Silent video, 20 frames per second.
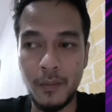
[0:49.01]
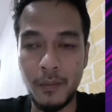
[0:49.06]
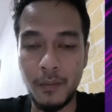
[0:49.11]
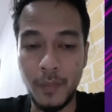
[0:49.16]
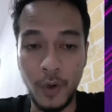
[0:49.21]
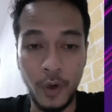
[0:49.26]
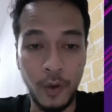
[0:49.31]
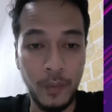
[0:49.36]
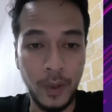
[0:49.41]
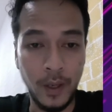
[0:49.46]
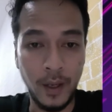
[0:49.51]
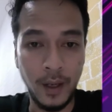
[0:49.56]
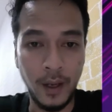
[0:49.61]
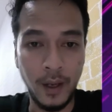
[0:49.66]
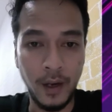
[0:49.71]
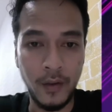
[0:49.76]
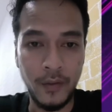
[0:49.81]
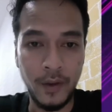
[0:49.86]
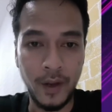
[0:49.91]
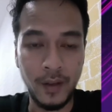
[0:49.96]
belum
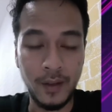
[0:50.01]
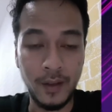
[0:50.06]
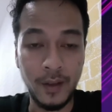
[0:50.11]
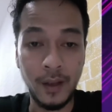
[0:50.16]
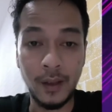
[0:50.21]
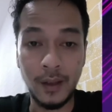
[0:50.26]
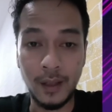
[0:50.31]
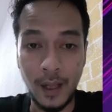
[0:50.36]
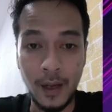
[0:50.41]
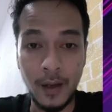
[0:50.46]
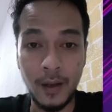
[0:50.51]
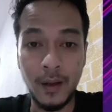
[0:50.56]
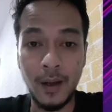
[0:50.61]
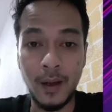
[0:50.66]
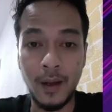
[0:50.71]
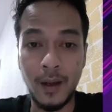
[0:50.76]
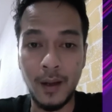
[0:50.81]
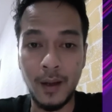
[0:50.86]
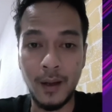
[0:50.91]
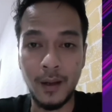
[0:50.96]
mengklarifikasi
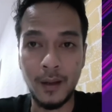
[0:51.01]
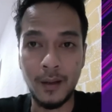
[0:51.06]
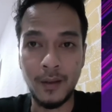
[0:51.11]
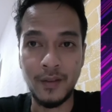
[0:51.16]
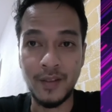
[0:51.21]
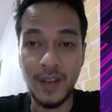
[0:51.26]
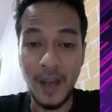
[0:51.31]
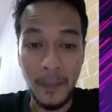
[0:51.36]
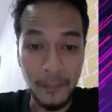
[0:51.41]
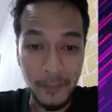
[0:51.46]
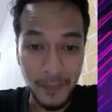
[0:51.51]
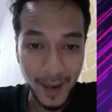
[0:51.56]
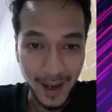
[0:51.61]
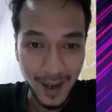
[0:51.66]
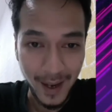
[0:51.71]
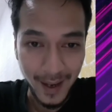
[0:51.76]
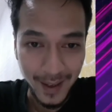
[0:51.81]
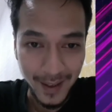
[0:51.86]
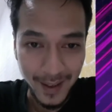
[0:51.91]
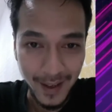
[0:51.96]
tentang siapa